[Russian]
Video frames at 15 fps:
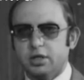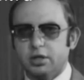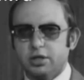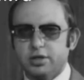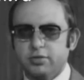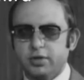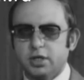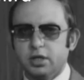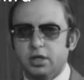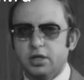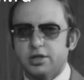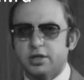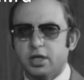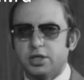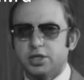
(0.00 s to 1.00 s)
действительное
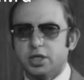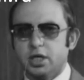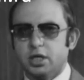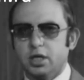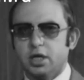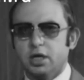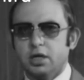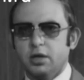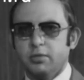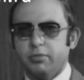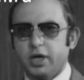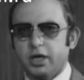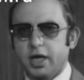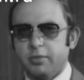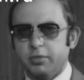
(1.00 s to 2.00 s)
значение
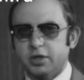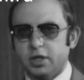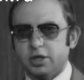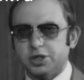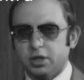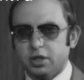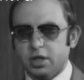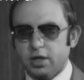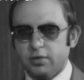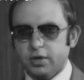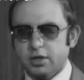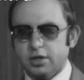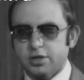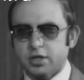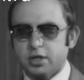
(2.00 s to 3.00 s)
параметра шероховатости.